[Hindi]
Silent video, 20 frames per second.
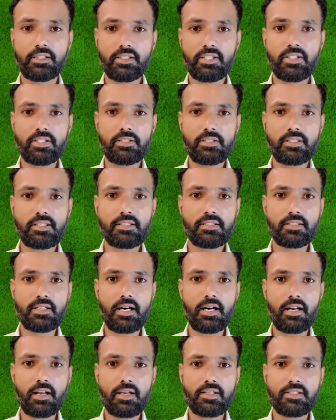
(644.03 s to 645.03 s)
तीन से
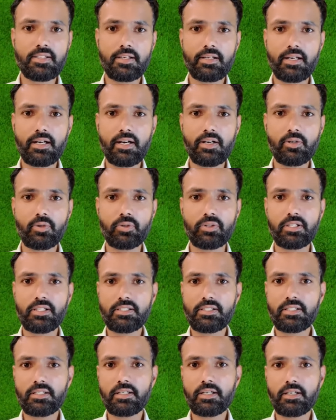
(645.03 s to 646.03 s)
चार ऐसे खिलाड़ी होते
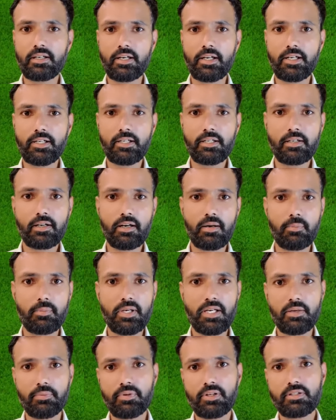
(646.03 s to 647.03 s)
हैं जिनके क्रेडिट कम
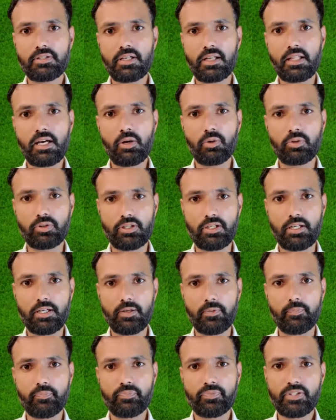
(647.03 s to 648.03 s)
या फिर ज़्यादा होते
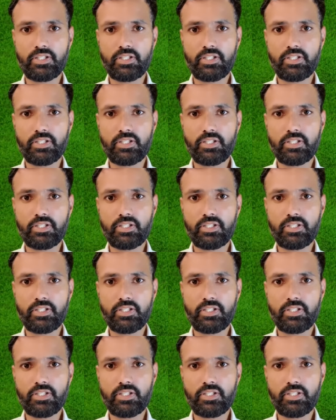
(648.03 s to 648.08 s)
हैं